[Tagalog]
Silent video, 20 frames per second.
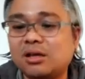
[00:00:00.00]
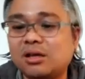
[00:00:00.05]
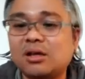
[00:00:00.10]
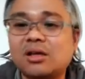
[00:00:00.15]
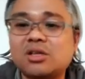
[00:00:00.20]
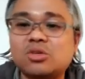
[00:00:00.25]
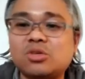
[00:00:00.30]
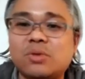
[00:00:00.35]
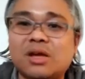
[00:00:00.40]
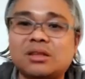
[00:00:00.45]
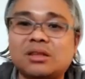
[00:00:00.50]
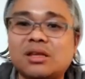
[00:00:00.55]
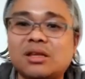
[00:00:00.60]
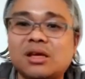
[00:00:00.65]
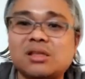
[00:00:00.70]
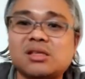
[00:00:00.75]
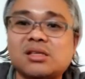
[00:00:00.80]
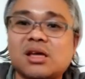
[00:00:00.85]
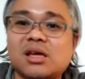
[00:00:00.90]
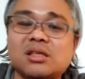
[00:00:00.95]
swerte
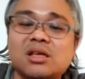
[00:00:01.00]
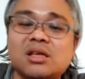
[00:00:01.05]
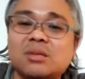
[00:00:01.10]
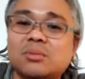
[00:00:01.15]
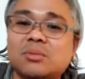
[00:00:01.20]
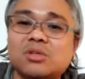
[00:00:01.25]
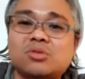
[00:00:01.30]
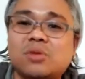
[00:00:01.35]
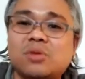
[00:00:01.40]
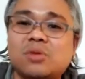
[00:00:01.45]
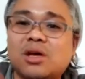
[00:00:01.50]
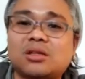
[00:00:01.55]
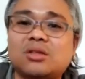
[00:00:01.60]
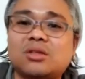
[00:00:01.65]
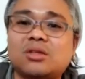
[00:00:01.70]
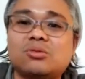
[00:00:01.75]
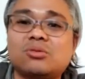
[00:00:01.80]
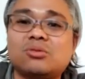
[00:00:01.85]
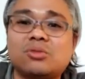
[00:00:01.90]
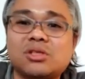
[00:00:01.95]
ng isa, hindi naman swerte
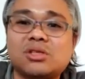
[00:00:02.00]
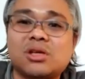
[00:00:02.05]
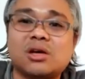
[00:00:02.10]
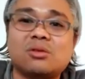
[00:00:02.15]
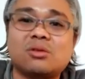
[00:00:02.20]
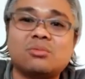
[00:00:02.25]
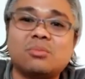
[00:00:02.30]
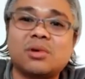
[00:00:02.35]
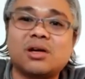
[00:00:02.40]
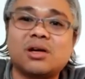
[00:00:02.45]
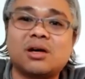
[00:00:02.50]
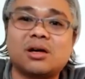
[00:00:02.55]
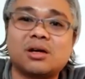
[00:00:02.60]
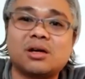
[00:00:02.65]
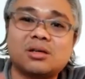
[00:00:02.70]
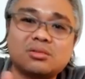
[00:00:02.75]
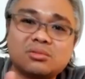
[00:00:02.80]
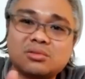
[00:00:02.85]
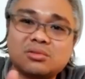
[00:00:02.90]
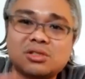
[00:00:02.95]
ng isa. Kumbaga,
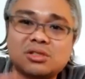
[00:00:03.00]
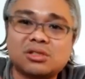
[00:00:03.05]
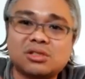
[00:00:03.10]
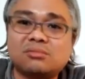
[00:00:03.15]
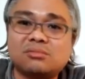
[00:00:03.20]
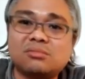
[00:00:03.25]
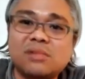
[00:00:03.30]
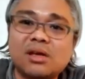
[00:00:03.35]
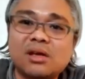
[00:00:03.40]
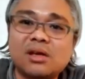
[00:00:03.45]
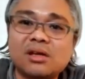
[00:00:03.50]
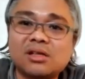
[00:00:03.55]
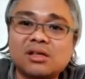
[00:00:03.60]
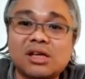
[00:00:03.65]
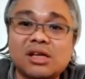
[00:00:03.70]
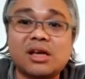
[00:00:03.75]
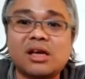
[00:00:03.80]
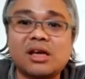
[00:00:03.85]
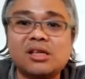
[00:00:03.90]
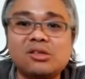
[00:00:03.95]
so, ah.
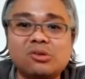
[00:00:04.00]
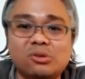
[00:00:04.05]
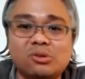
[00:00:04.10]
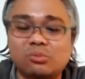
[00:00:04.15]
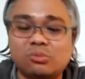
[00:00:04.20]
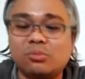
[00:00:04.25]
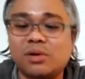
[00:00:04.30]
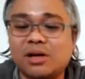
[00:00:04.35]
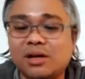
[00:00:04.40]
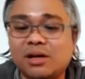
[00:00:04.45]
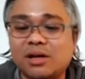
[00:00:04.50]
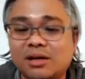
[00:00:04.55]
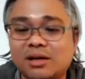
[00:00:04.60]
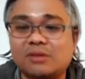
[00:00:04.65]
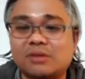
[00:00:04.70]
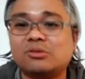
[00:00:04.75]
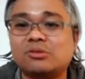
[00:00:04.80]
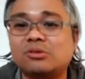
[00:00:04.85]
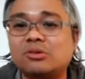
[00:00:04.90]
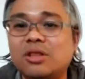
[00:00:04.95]
tsagain nyo, kumbaga,
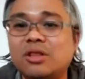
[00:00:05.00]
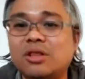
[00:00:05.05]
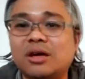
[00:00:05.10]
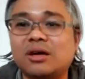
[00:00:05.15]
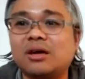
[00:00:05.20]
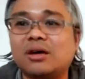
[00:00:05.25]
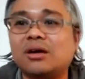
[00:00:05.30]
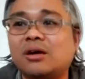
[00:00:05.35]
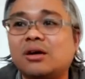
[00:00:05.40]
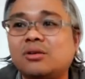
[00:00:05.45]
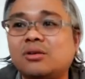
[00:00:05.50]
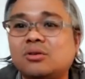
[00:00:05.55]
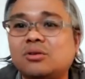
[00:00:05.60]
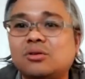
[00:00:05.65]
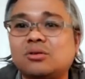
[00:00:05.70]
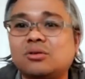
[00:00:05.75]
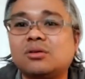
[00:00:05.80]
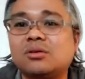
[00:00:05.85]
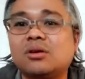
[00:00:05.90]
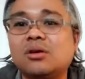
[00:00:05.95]
ganun. Yun lang ang ano
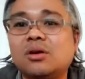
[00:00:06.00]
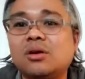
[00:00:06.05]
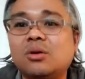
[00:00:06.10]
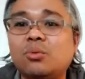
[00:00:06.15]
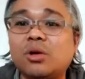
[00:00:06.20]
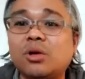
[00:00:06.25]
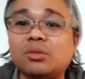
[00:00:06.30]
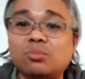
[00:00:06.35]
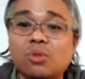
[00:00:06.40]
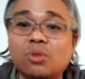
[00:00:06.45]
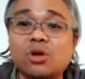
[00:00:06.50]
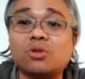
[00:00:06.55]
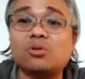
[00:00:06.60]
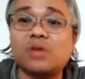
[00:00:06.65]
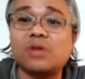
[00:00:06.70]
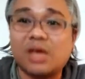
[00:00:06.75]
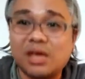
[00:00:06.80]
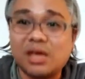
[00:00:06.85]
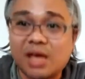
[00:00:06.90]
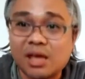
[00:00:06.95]
doon. What okay. more
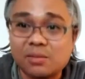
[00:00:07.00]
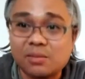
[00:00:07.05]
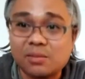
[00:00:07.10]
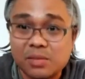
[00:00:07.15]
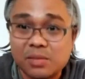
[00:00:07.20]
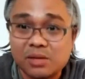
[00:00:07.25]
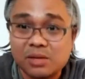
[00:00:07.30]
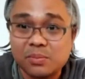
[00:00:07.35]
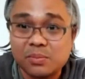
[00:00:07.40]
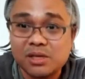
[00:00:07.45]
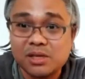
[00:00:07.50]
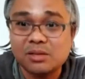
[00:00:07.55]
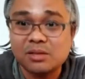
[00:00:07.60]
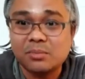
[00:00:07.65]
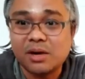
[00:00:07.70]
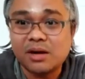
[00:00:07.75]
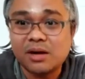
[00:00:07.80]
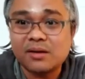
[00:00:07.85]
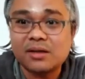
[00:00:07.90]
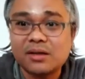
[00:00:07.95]
for AIPP, di
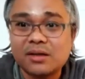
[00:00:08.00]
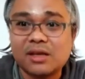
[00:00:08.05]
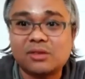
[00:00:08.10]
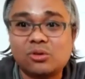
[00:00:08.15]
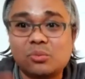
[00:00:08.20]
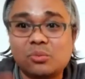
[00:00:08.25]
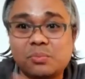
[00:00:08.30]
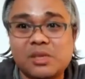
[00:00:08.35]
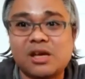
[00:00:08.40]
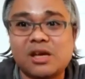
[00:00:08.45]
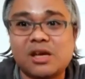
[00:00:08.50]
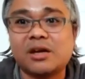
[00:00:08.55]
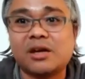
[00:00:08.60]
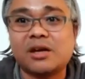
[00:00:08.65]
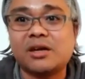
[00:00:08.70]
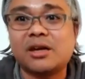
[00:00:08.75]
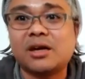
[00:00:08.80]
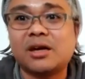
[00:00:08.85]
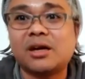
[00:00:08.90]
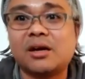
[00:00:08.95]
ba? Ito PR
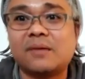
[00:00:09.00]
na nga.